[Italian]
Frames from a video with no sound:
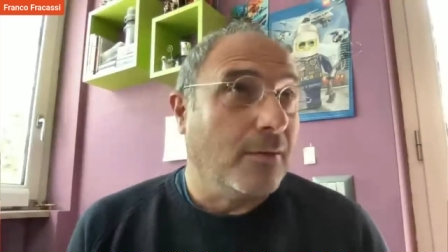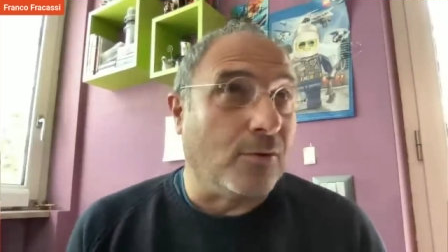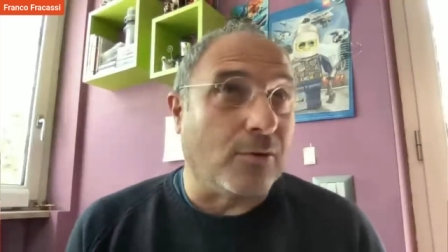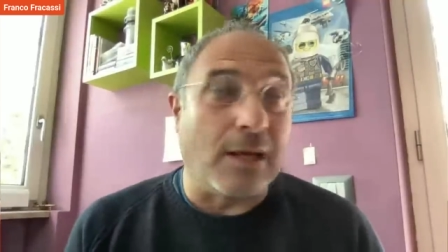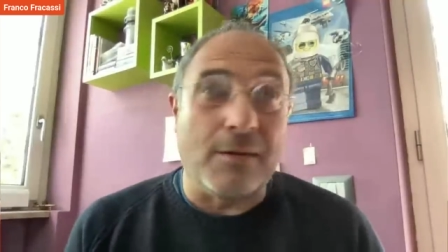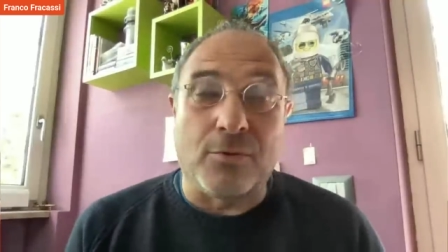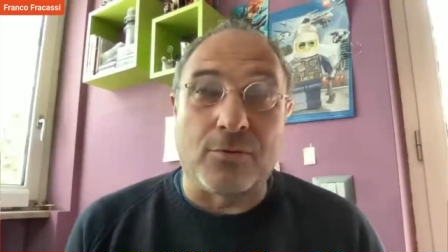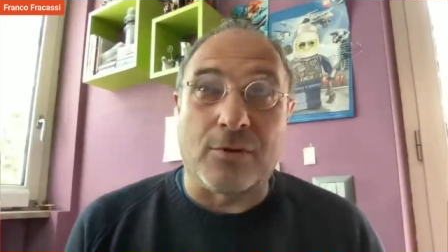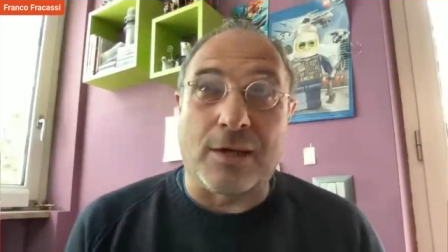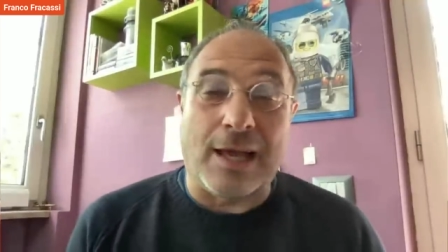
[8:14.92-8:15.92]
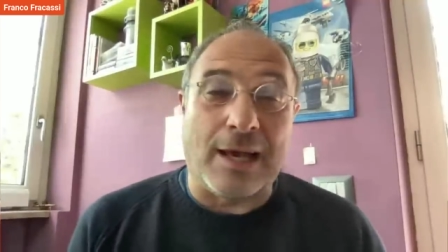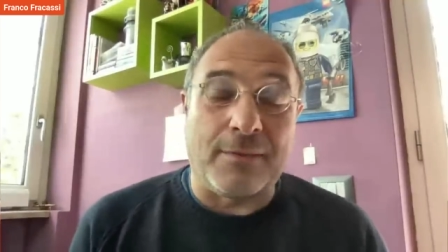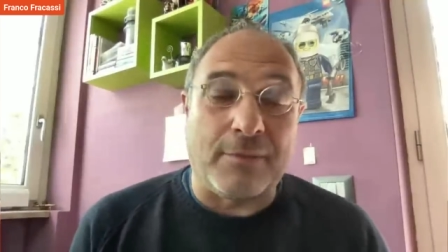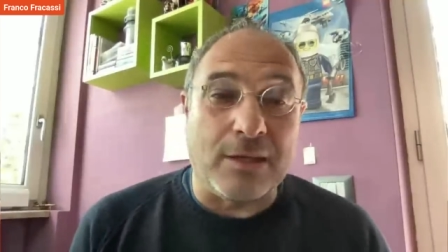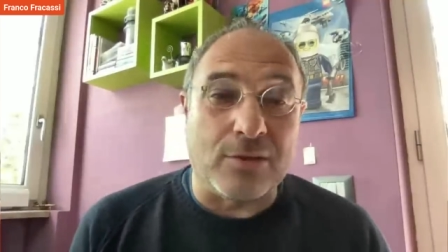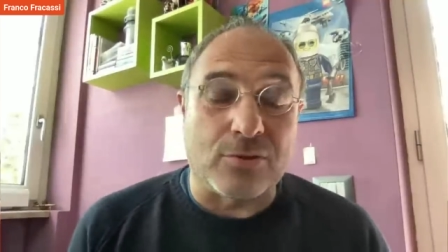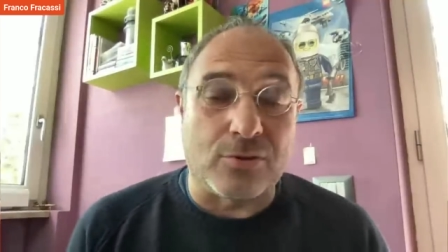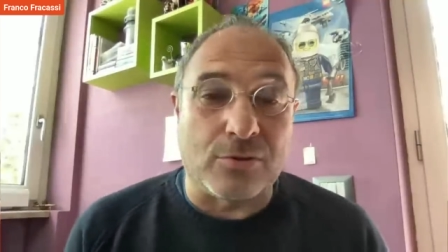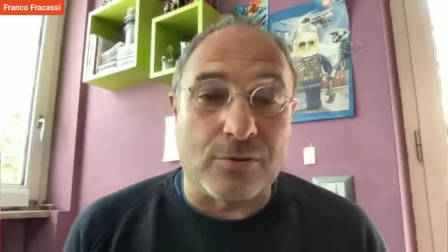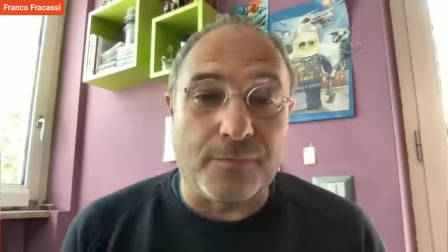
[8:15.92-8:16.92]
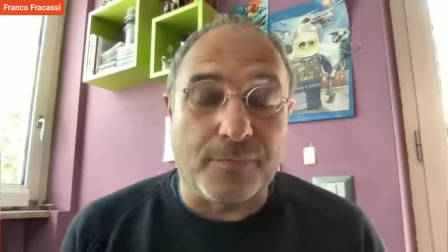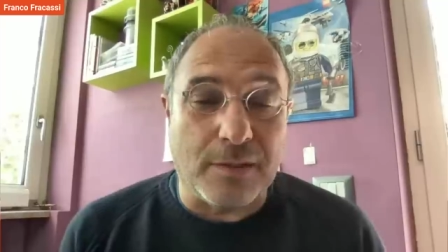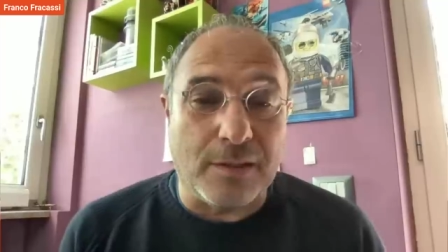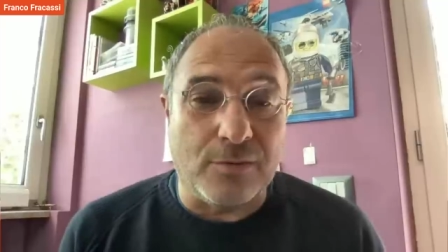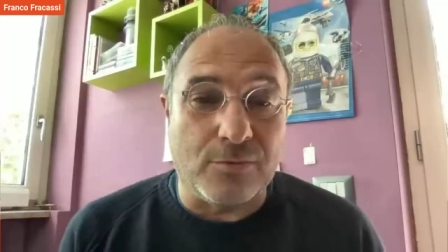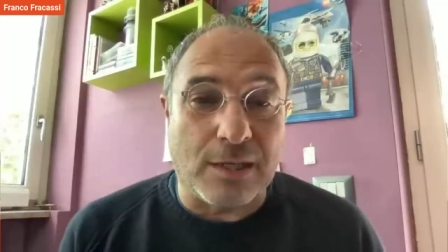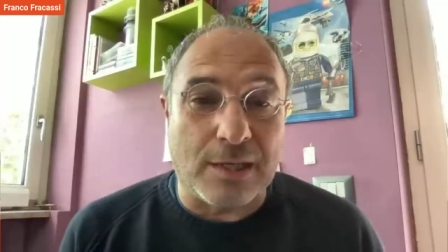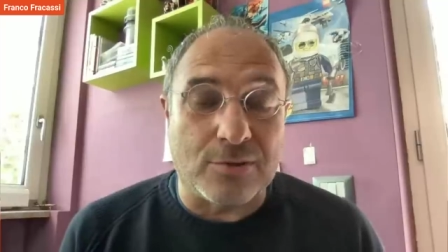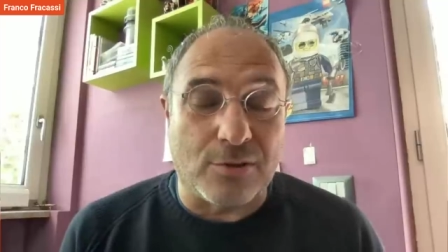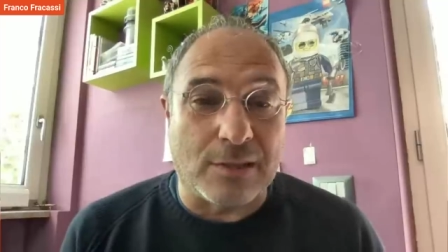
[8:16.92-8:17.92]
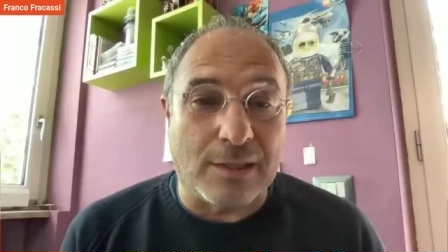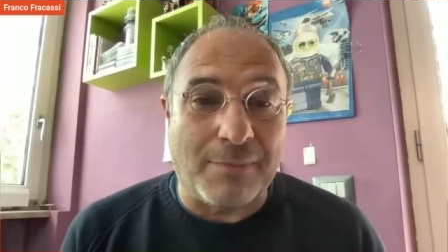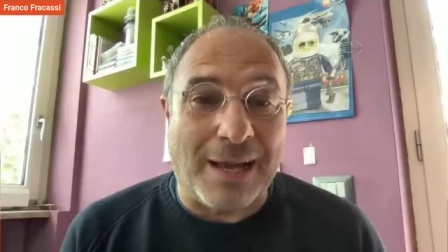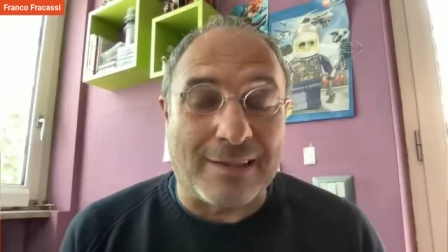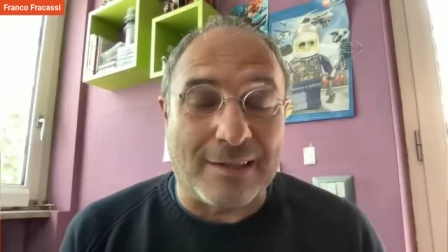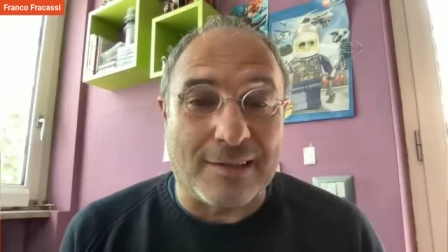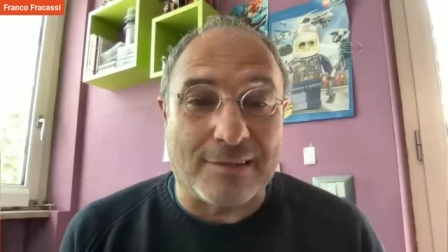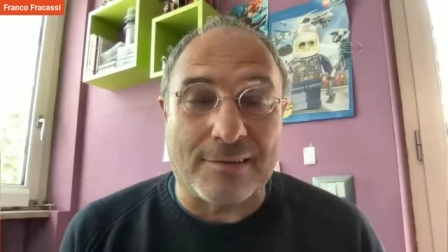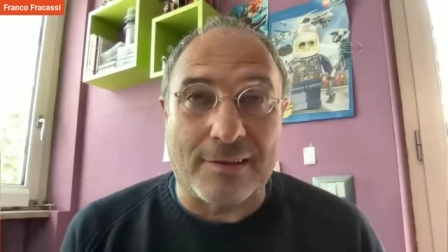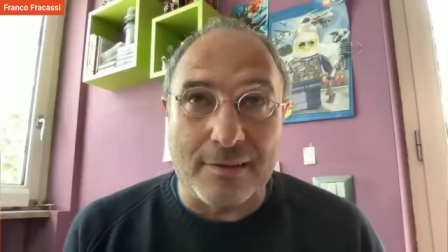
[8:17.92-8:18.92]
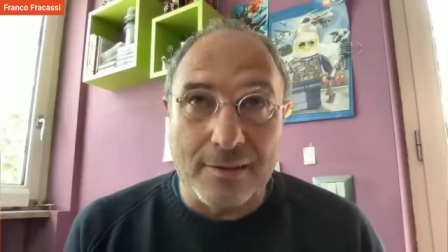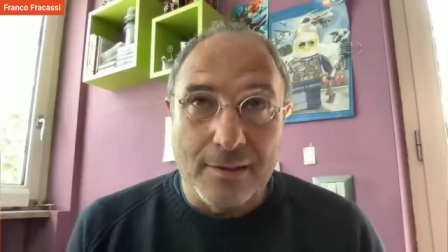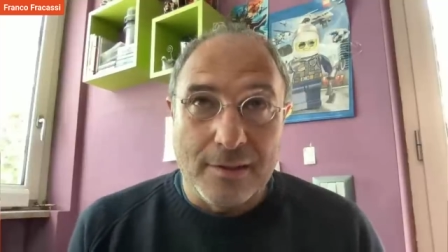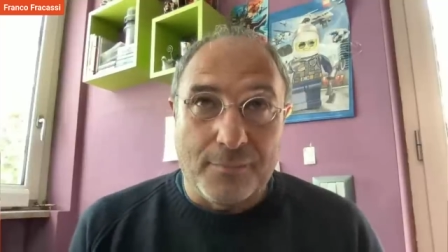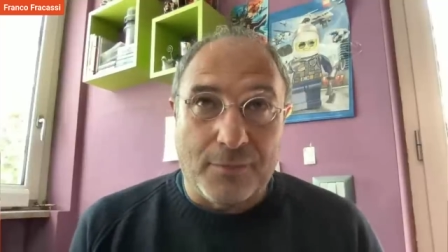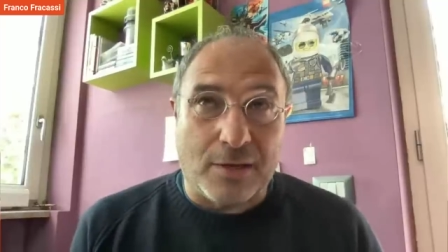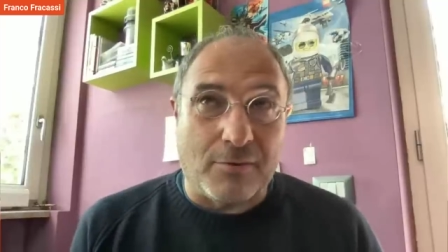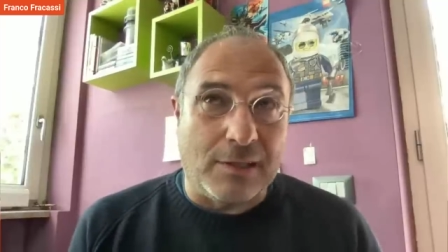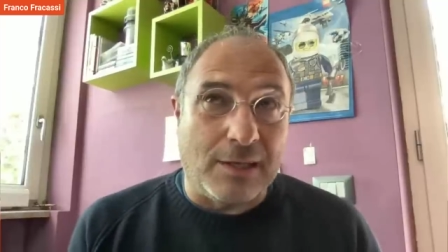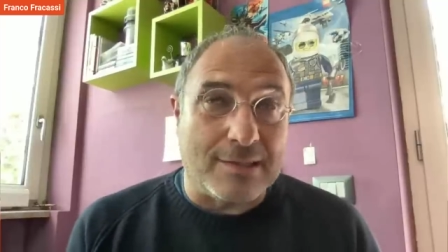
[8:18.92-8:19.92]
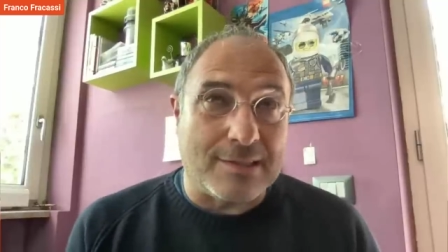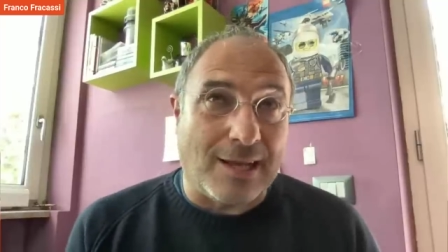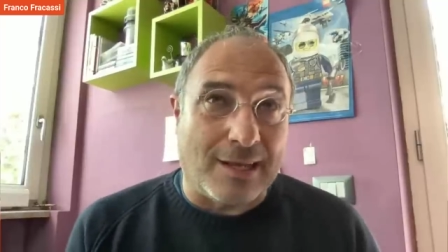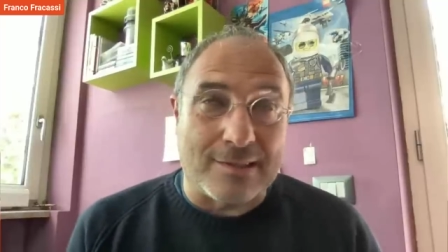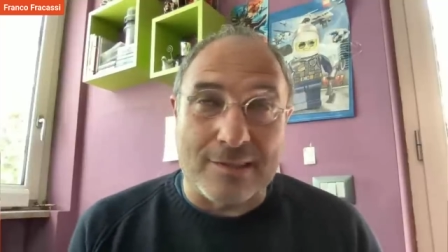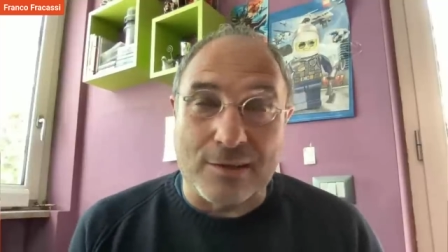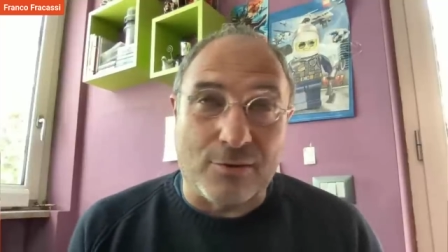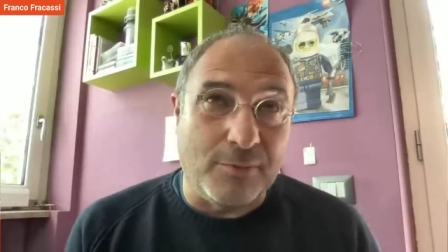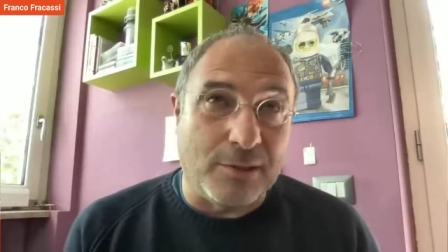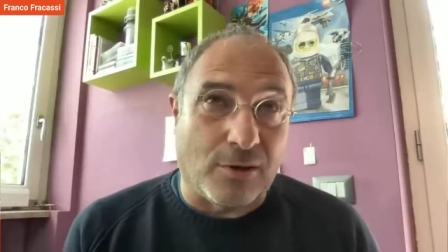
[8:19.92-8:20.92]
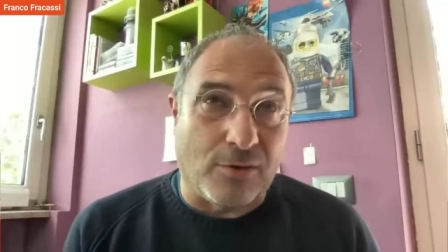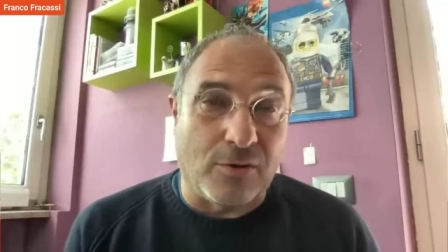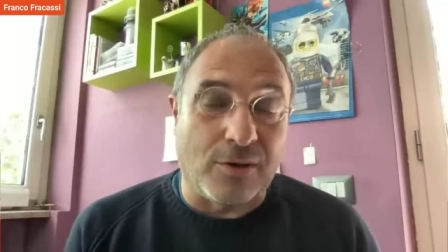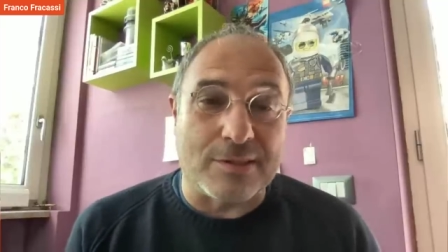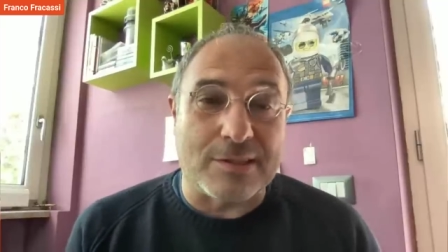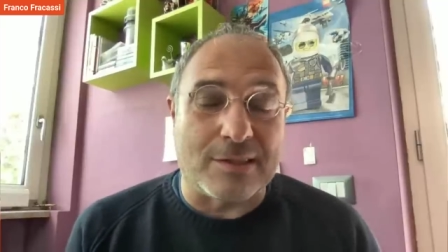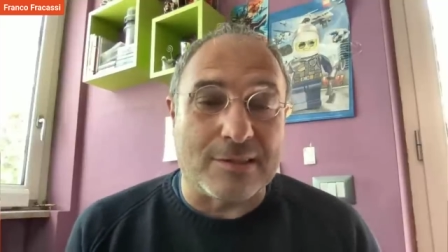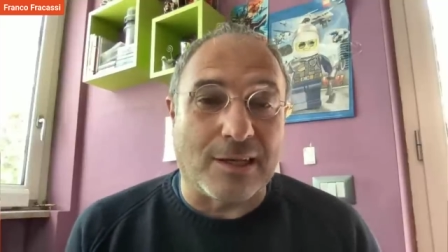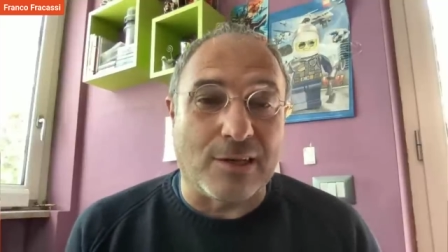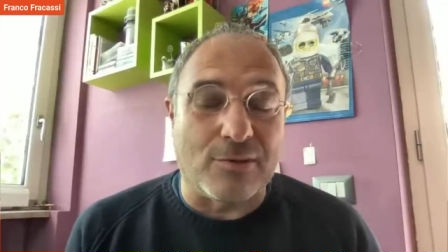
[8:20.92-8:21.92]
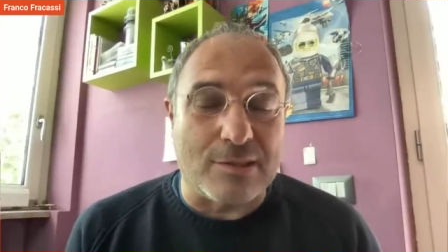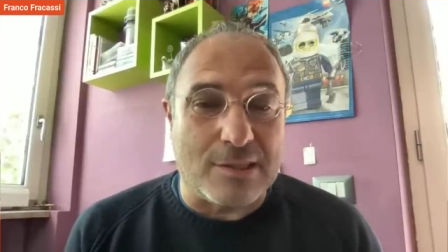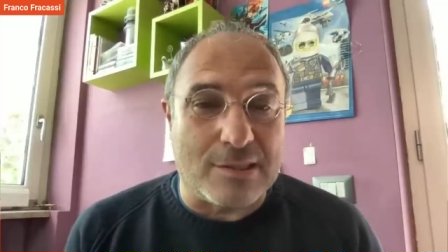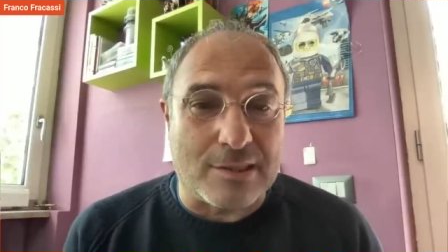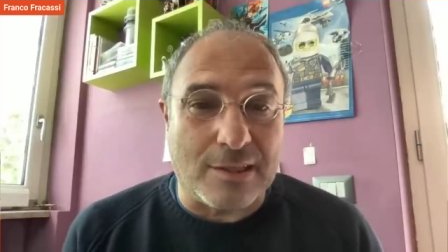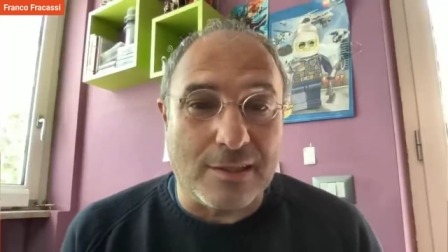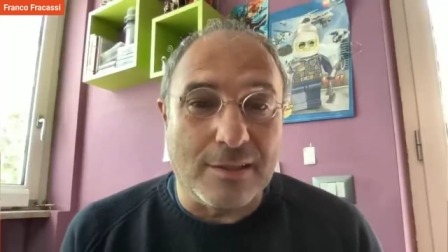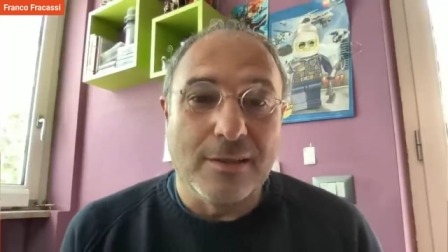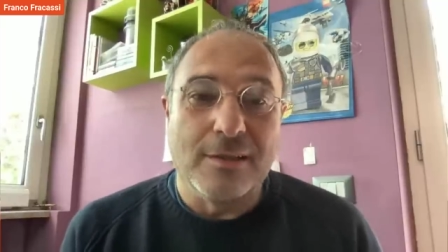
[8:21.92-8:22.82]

non è il mondo reale, ma io sono in una sorta di matrix e quindi la stanza in cui mi trovo è una stanza che non esiste.